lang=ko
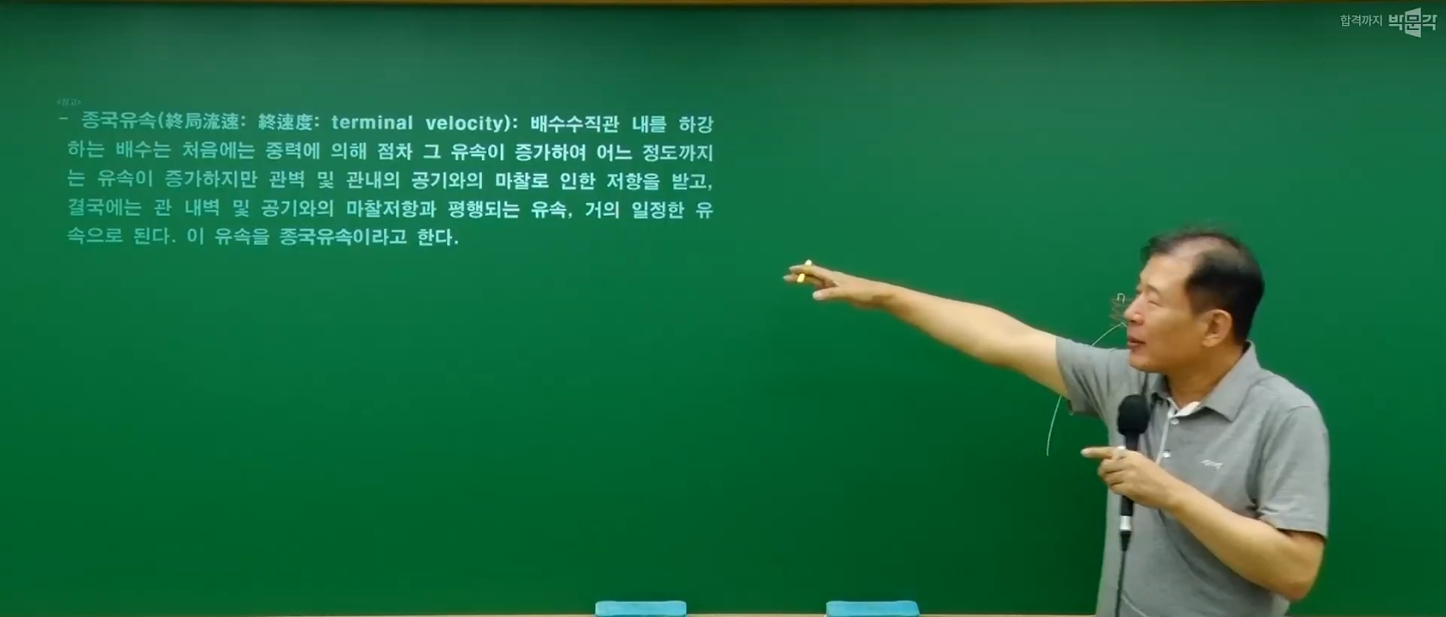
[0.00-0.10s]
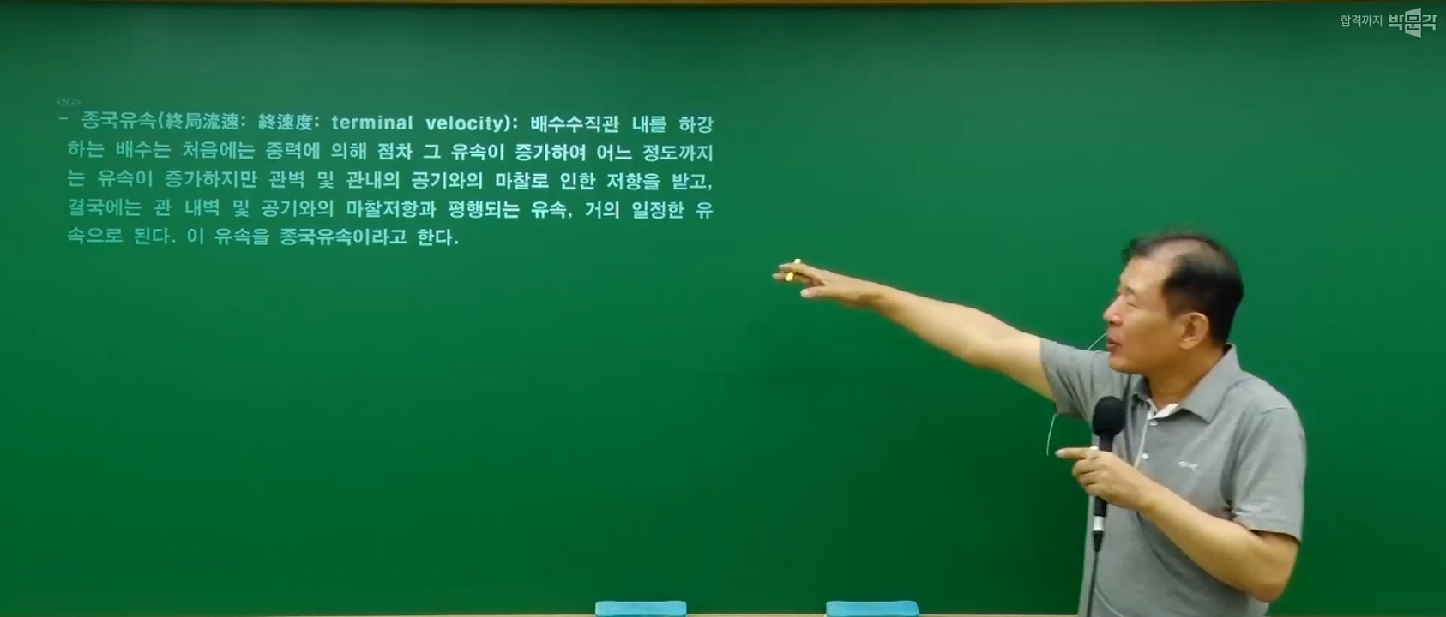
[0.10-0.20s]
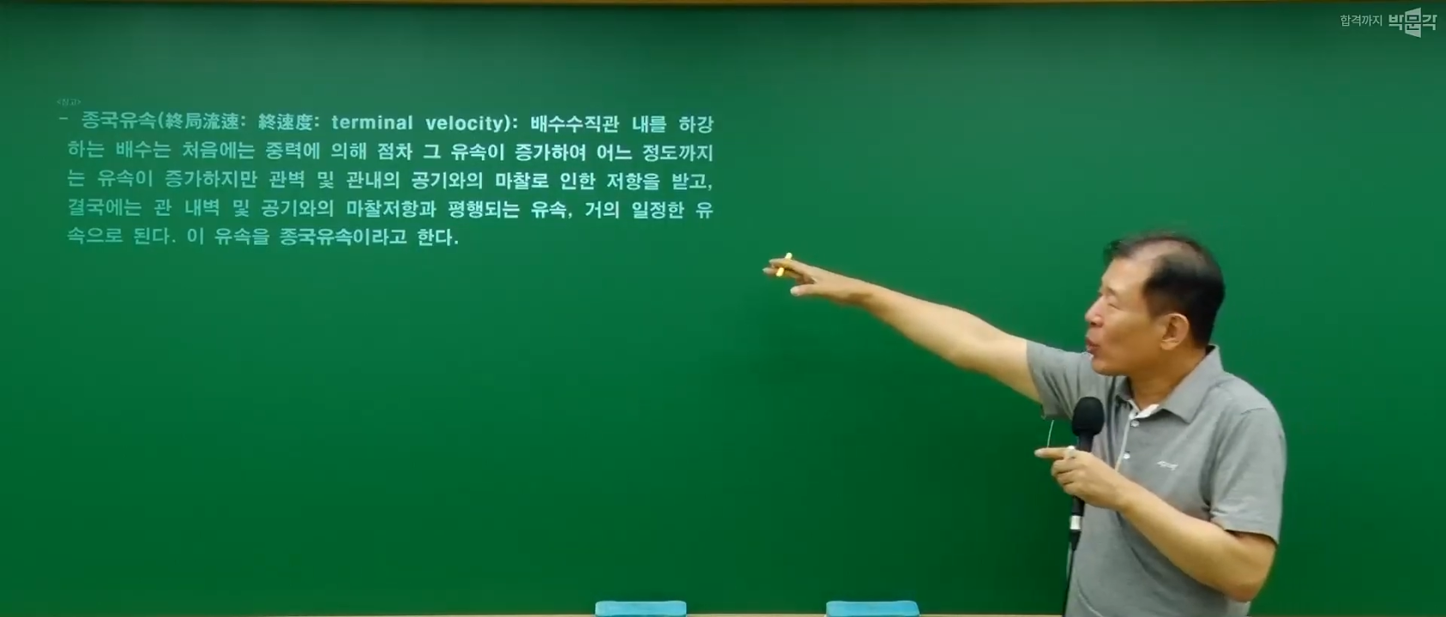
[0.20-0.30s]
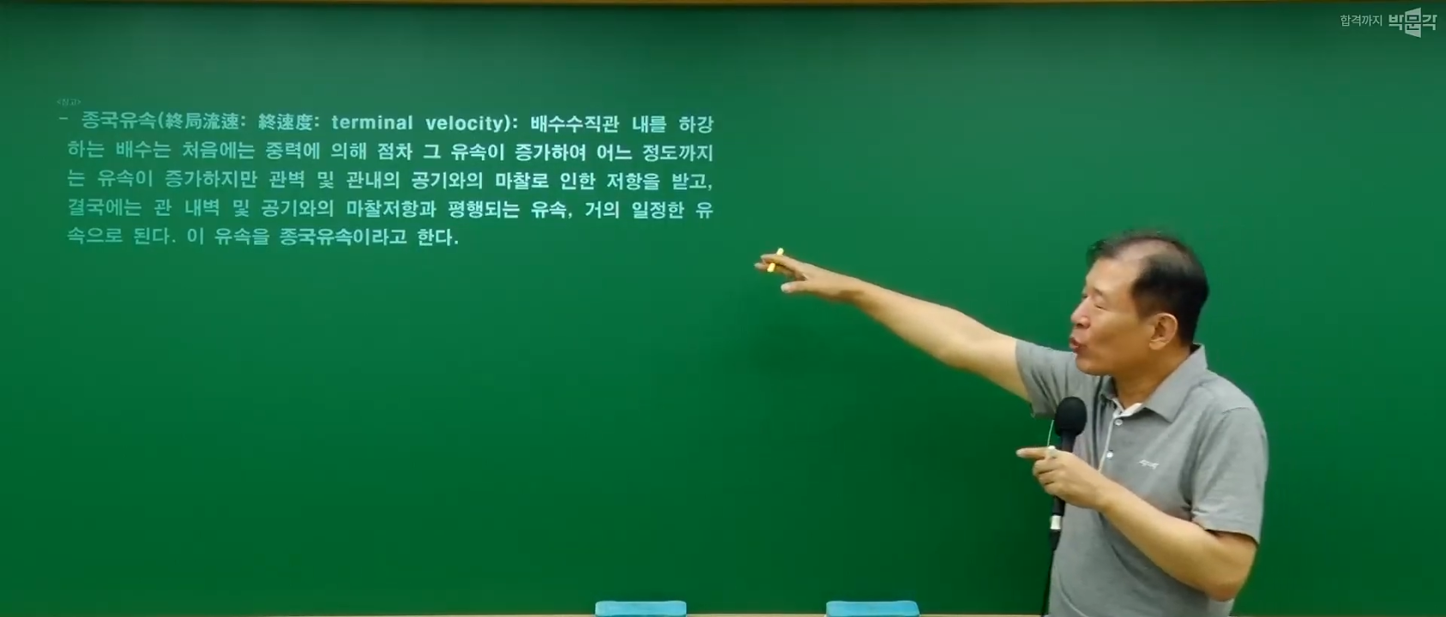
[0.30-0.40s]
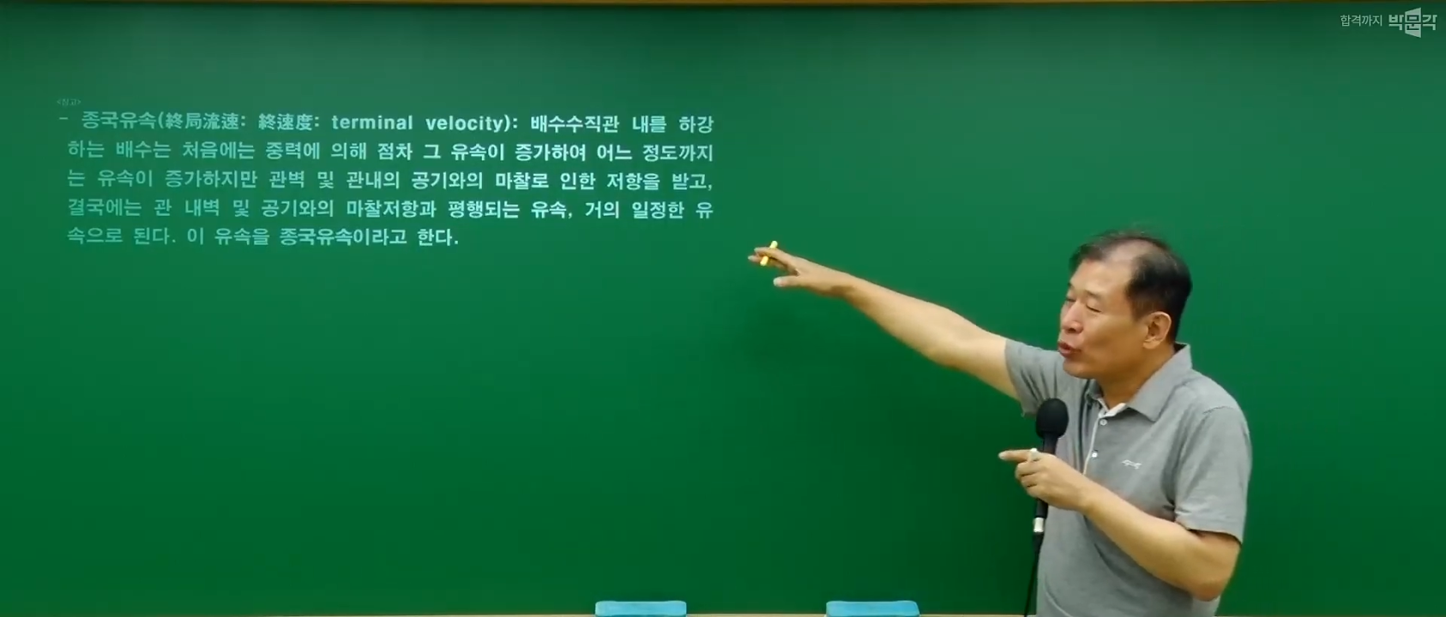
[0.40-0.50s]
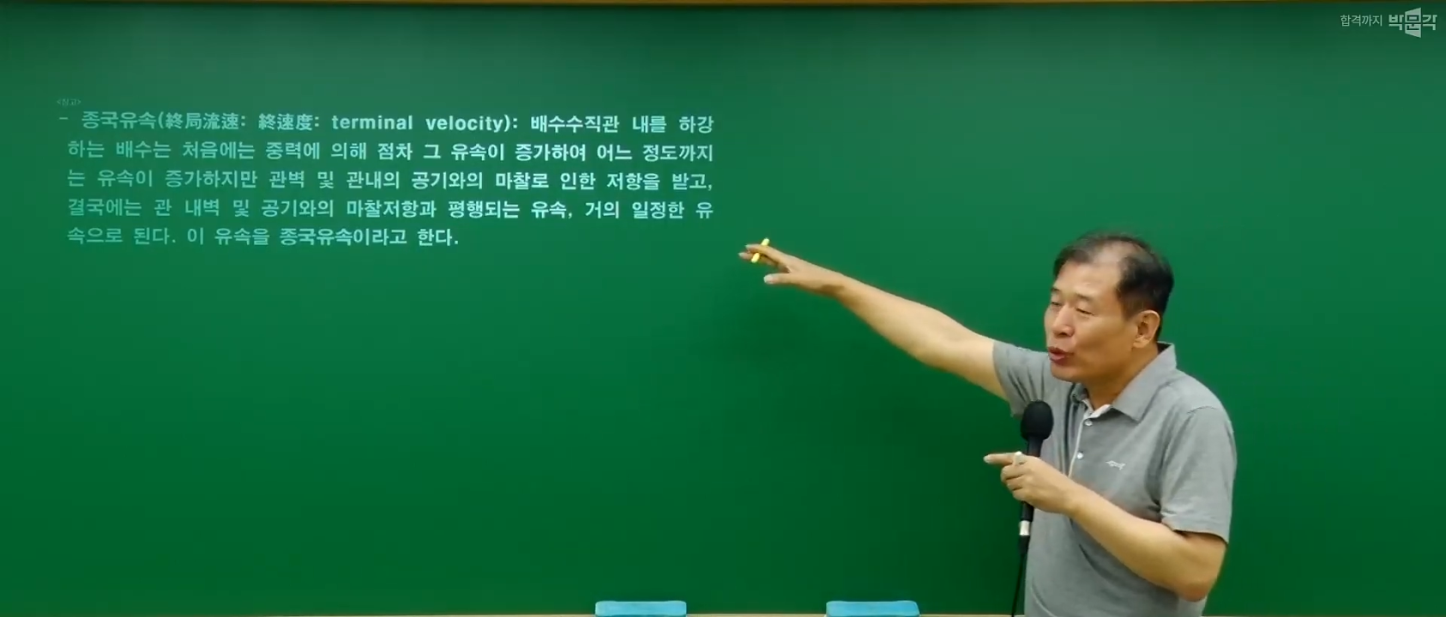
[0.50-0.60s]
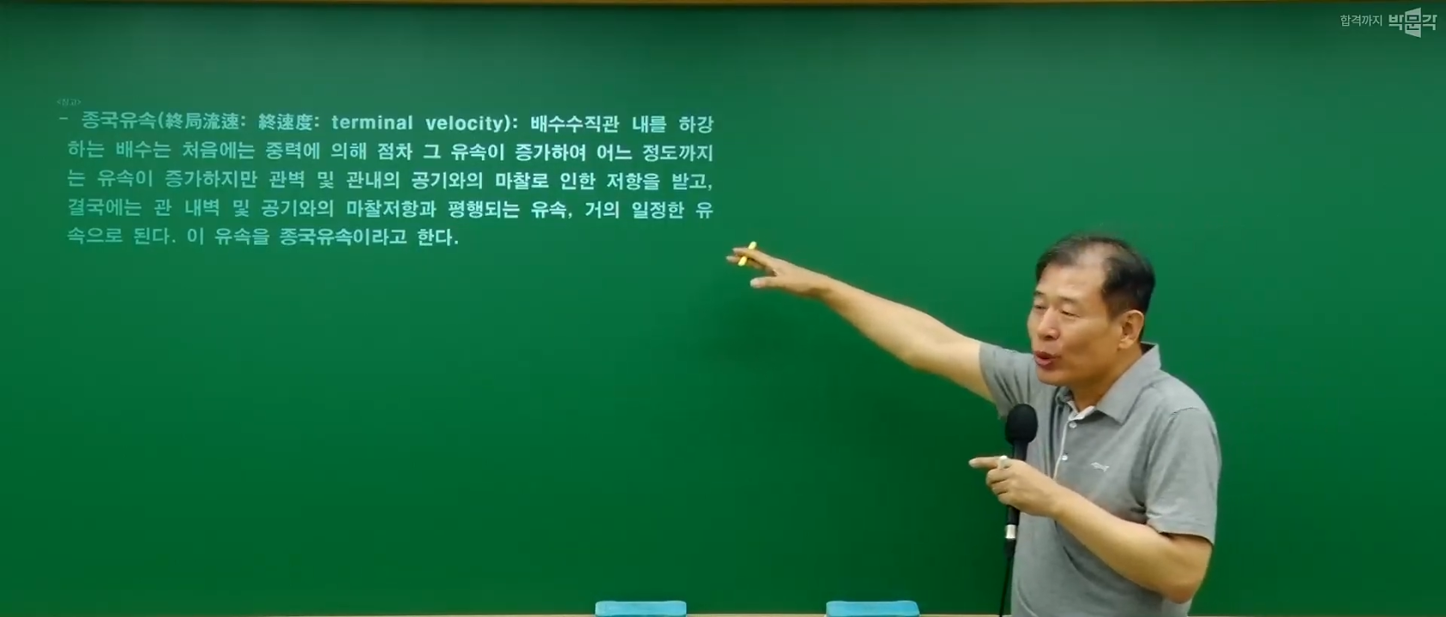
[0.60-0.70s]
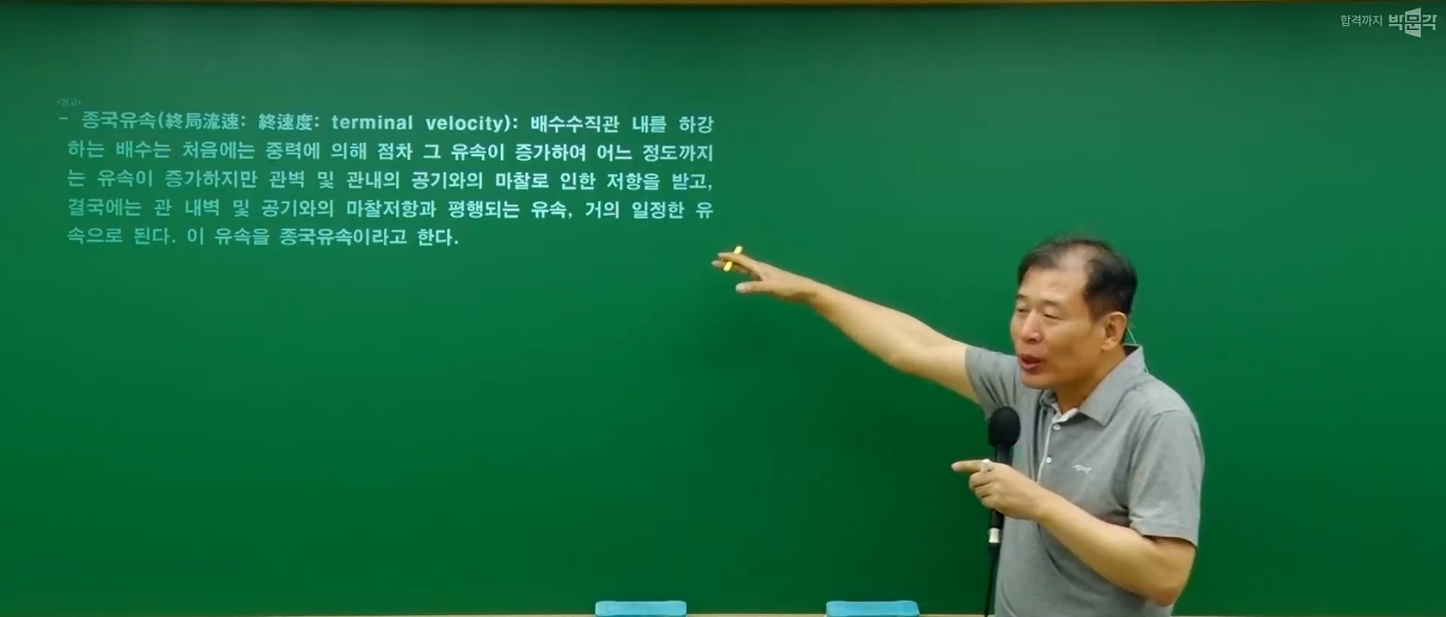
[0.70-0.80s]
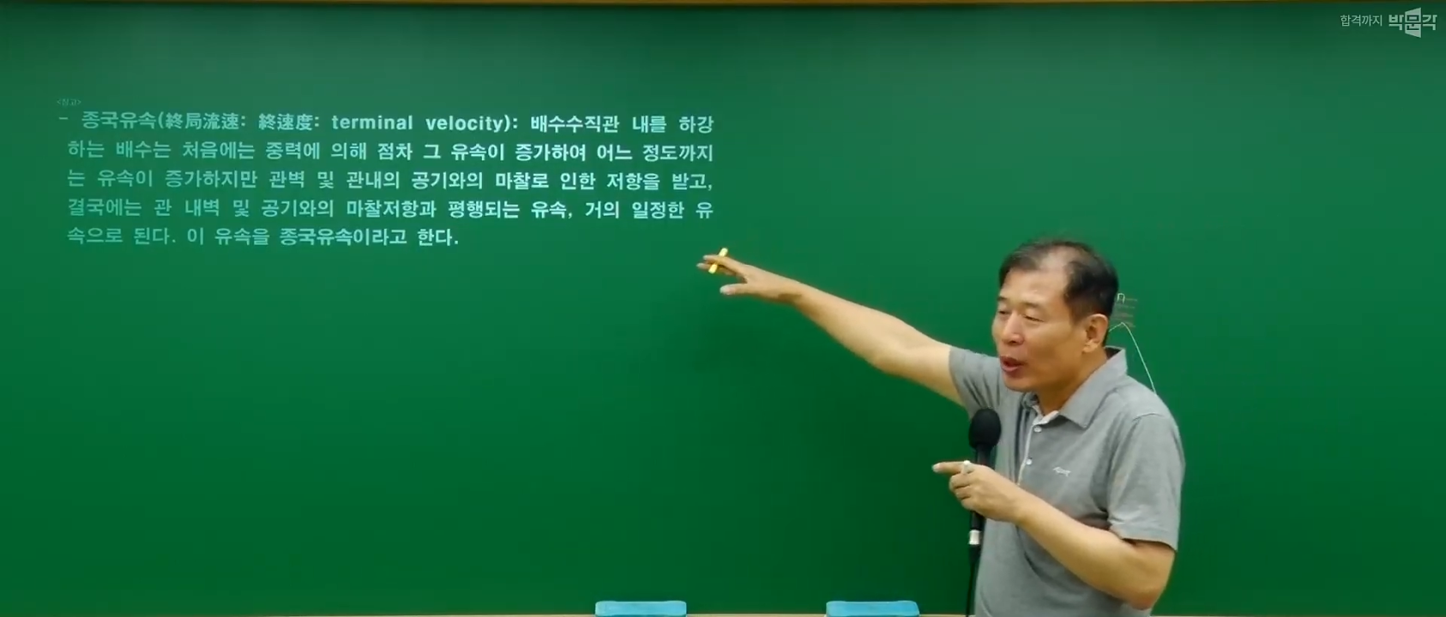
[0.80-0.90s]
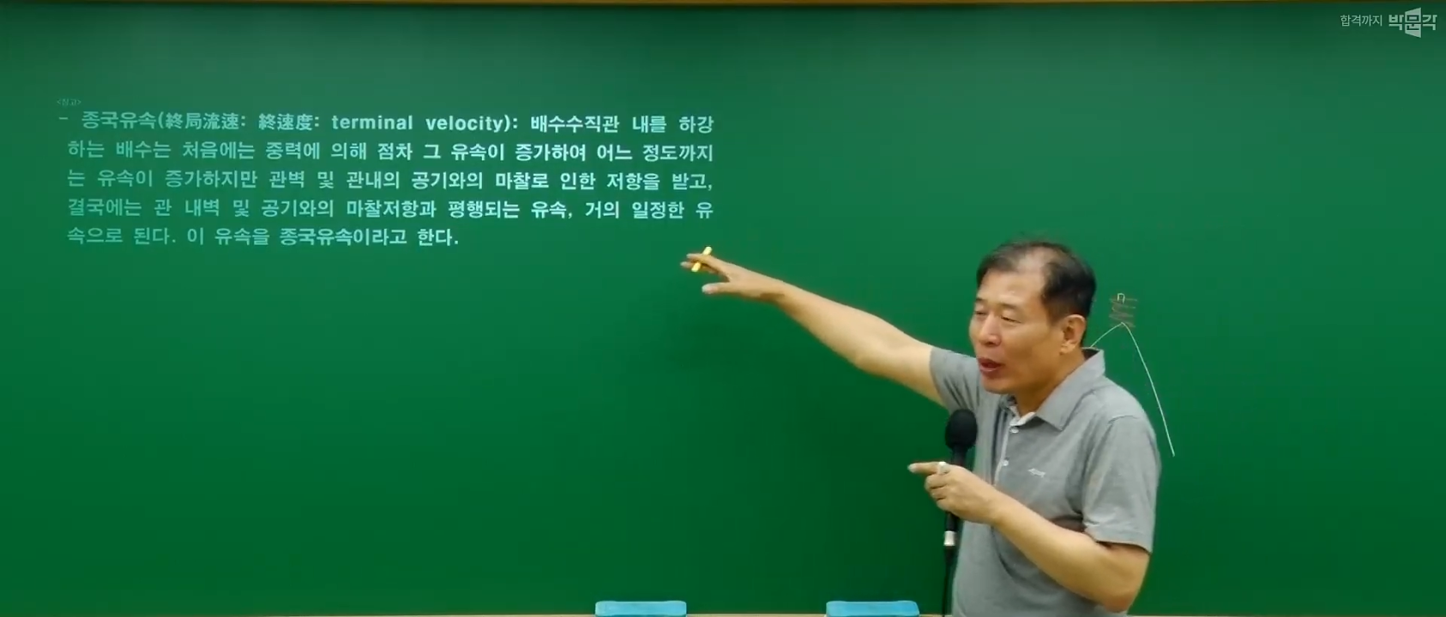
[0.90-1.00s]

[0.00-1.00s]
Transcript: 종국 요속이라고